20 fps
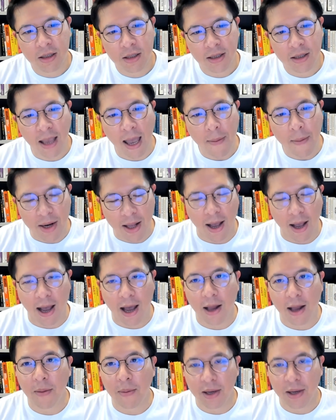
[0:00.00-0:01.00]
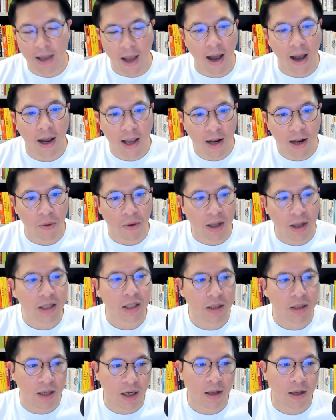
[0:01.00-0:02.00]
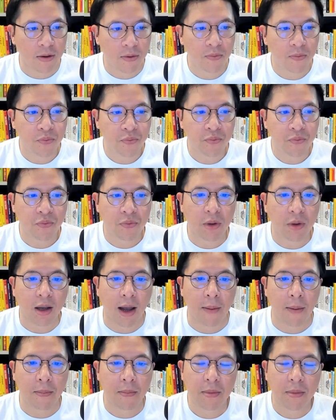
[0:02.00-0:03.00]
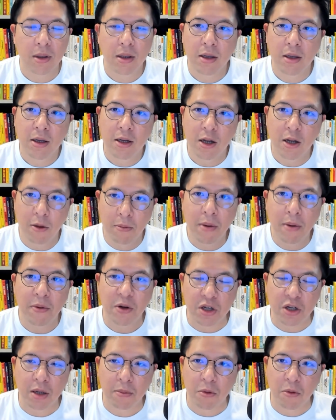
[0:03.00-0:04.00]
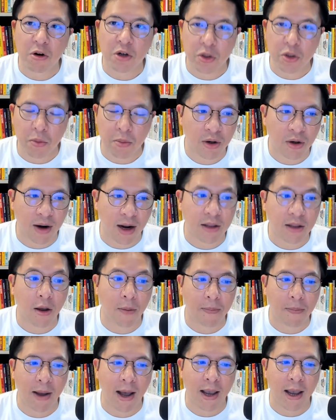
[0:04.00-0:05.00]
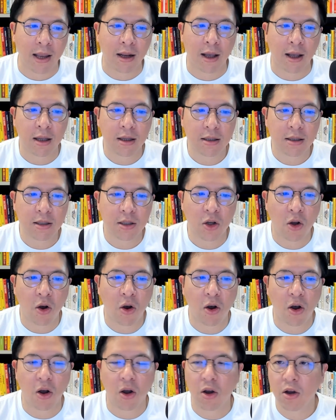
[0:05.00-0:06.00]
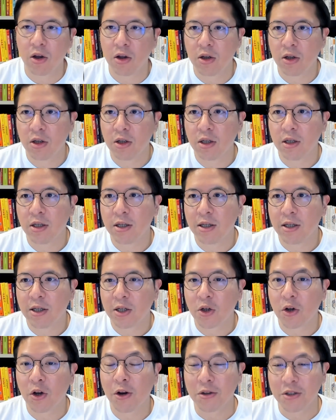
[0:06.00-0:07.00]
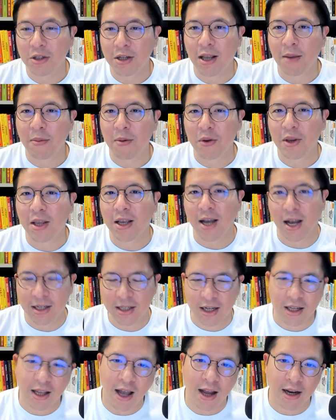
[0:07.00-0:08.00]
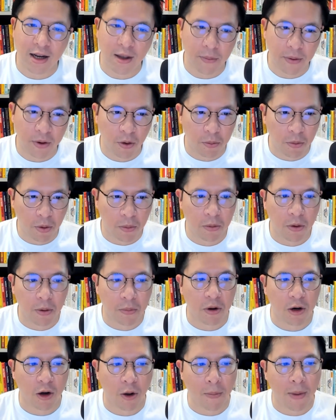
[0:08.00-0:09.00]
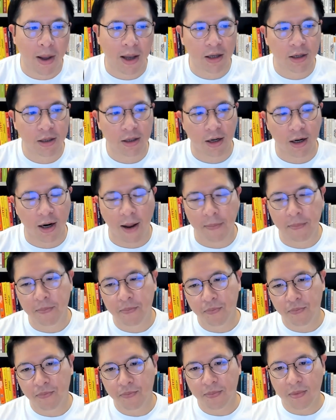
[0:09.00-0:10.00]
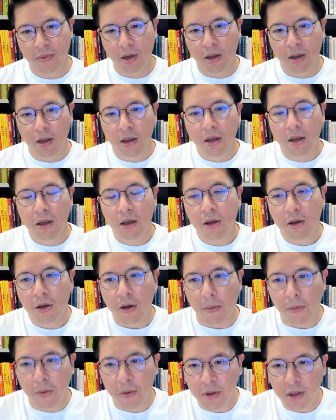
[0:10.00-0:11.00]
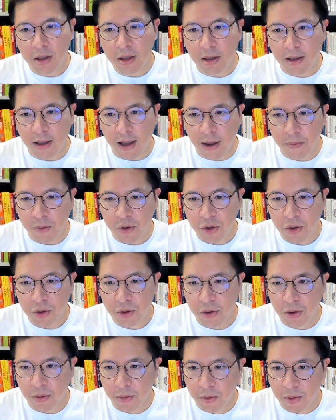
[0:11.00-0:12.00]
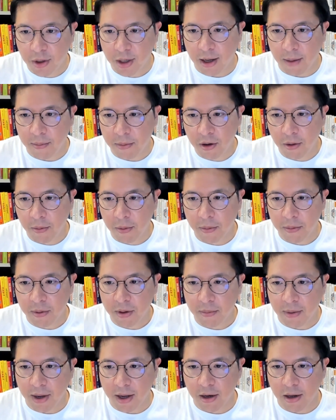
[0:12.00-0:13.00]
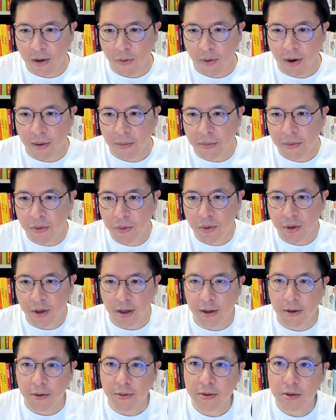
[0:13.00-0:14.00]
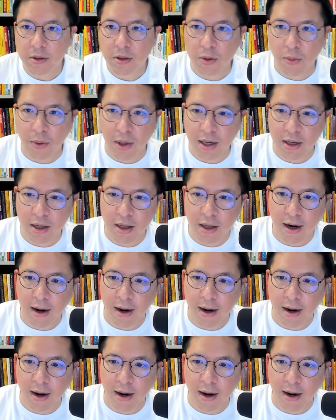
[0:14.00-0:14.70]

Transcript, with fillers: แก้ปัญหา อะไร บางอย่างให้เราได้จริงๆนะครับแล้วเมื่อเผชิญมรสุมครั้งต่อไปนะก็ก็เราจะได้มีวิธีการจัดการกับอารมณ์ลบ ๆ ของเรามากขึ้นนะครับ ขอบคุณที่ติดตาม Mission to the Moon นะครับแล้วเราพบกันใหม่ในวันพรุ่งนี้สวัสดีค